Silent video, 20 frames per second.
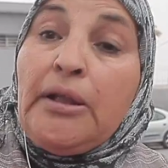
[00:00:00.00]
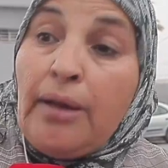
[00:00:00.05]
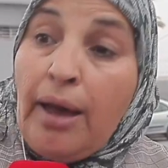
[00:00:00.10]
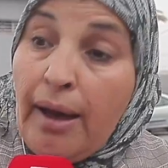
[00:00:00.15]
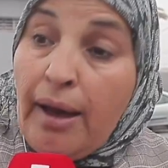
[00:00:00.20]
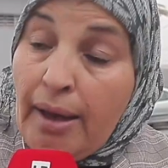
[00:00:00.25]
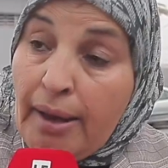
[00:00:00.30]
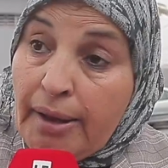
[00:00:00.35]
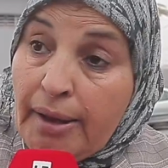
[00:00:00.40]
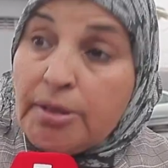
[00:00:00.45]

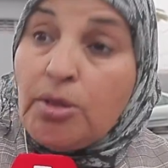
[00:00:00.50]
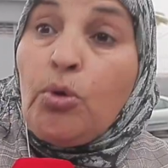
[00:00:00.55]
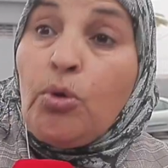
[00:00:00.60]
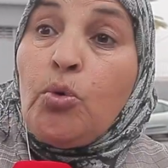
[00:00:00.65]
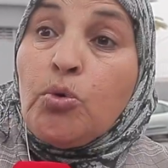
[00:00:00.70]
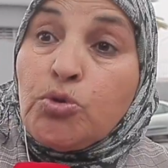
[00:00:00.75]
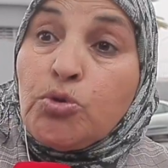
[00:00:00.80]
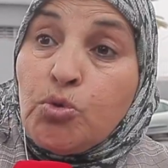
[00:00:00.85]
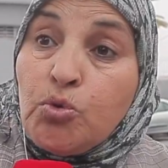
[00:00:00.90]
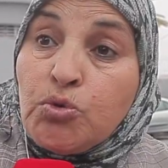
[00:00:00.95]
القاعات
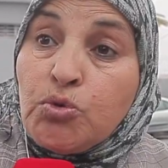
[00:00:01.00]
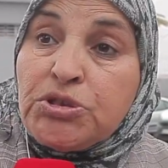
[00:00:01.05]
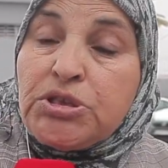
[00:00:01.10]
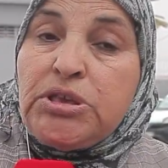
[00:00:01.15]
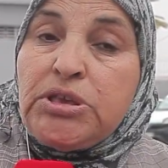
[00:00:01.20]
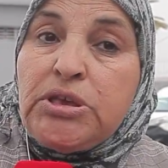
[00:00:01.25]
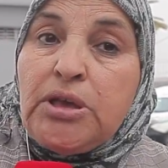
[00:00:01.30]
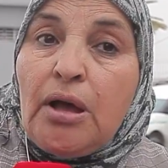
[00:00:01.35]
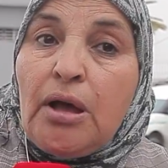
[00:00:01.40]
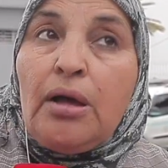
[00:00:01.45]

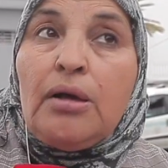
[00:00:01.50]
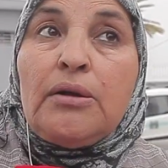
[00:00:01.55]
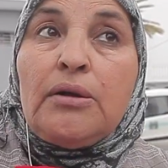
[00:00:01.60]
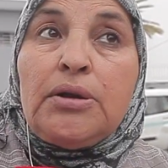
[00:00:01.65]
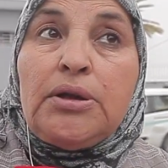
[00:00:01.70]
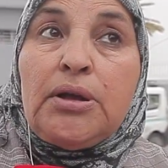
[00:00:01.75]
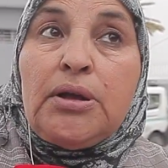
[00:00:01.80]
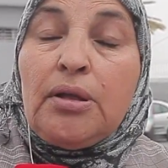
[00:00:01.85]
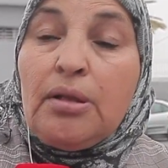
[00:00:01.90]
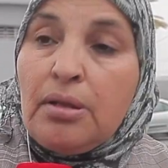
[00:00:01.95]
الخصوصيه
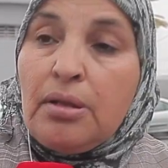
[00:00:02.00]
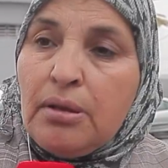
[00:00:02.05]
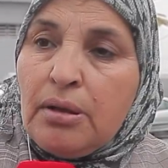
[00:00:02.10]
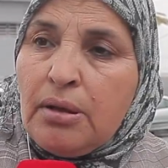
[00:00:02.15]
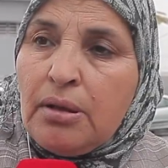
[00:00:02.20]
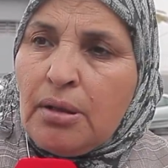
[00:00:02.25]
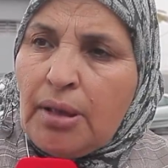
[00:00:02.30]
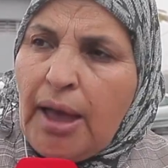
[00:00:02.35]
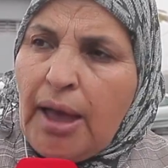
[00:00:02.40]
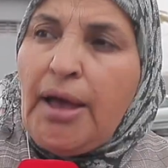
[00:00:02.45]

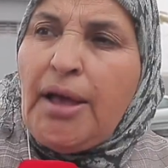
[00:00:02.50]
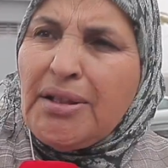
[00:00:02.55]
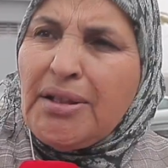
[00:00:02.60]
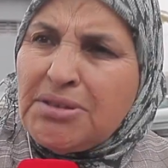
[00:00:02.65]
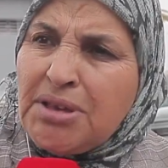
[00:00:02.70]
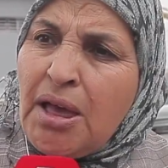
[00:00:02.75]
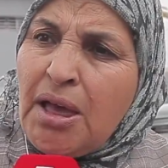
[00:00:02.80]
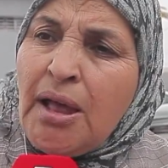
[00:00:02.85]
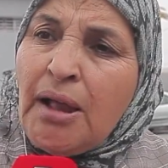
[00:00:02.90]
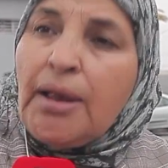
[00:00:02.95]
القاعات
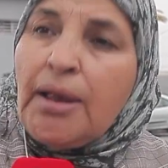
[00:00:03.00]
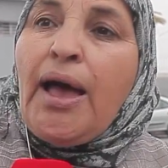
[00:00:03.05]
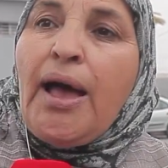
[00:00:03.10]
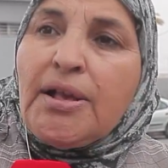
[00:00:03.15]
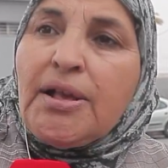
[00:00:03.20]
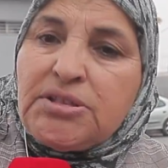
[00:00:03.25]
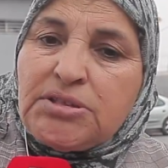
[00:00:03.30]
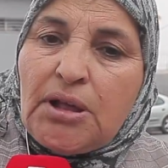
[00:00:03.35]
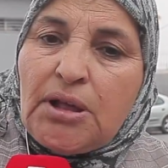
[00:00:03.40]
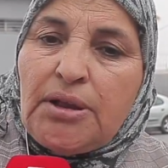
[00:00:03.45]

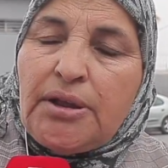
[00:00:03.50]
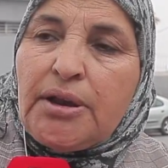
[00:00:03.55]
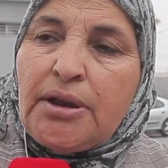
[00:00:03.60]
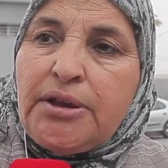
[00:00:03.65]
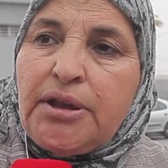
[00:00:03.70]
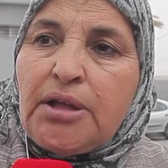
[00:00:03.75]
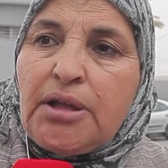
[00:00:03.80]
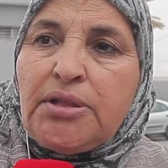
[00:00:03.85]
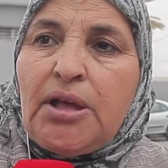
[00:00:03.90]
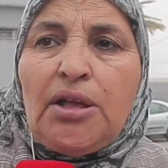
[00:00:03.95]
الخاصه
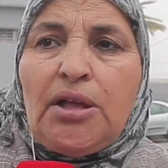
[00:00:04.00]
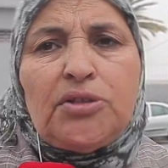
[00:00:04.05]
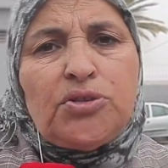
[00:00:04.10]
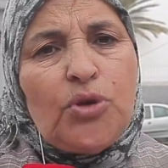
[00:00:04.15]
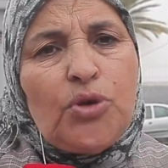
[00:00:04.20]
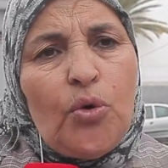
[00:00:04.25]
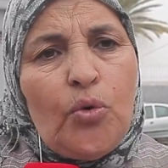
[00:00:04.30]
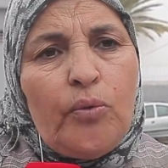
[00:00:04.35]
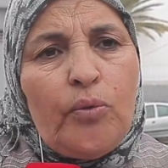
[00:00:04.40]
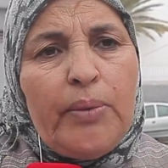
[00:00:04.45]
للرياضه
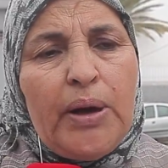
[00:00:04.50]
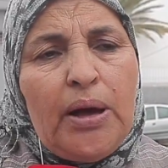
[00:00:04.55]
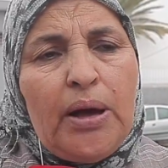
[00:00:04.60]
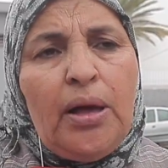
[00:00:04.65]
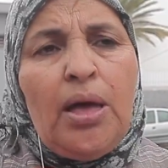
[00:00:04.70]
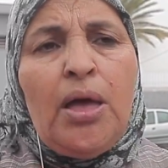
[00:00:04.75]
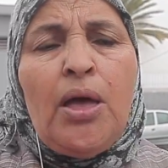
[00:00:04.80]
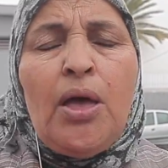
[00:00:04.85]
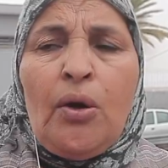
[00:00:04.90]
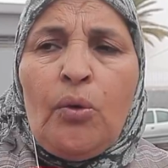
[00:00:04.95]
حتى هما
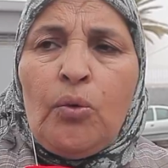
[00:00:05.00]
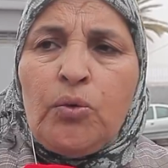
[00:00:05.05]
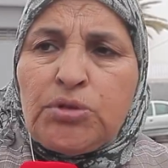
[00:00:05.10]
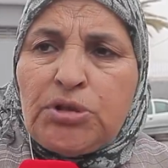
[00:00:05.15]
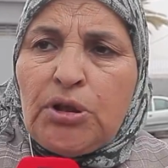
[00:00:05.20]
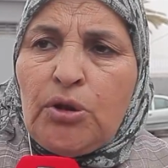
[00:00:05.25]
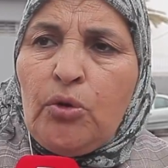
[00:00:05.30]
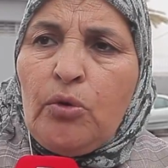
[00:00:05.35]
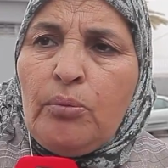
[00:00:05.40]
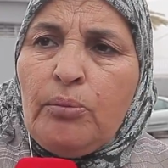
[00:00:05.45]

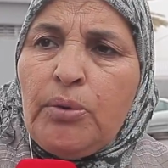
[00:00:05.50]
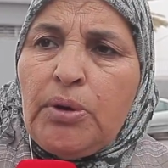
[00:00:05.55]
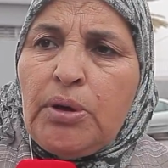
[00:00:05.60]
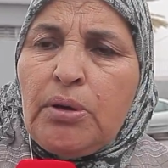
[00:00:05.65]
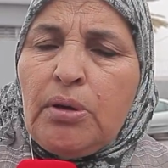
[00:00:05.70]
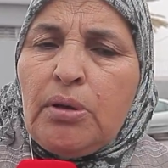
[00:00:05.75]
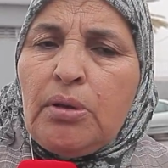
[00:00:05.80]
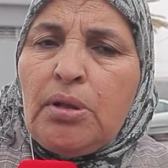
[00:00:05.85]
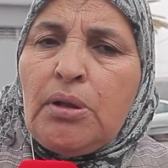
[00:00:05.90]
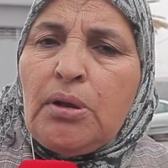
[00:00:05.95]
وصلهم
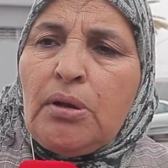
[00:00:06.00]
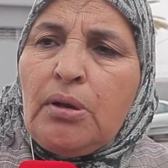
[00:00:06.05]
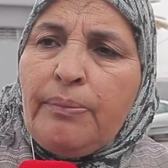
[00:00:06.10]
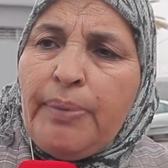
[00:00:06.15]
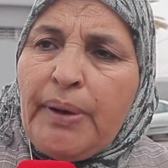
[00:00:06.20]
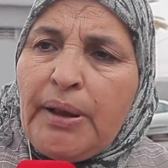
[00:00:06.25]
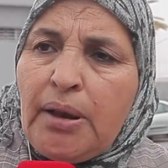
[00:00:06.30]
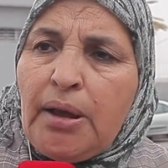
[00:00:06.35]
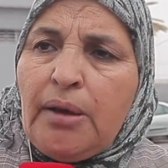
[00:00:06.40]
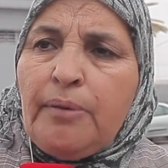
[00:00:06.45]

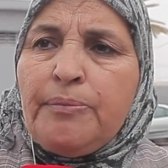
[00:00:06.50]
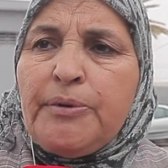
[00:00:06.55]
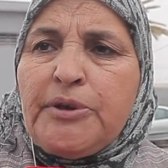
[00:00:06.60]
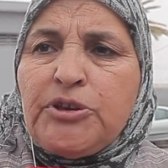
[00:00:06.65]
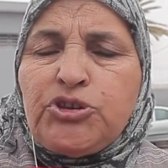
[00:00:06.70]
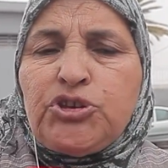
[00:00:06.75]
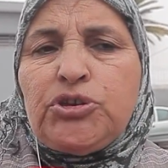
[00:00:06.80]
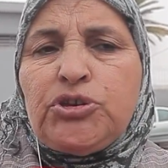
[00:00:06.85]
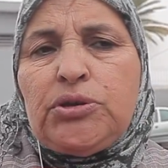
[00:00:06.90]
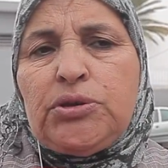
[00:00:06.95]
البلاغ
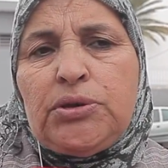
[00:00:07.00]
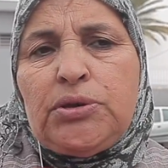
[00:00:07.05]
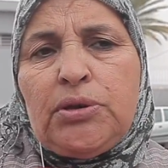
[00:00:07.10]
باش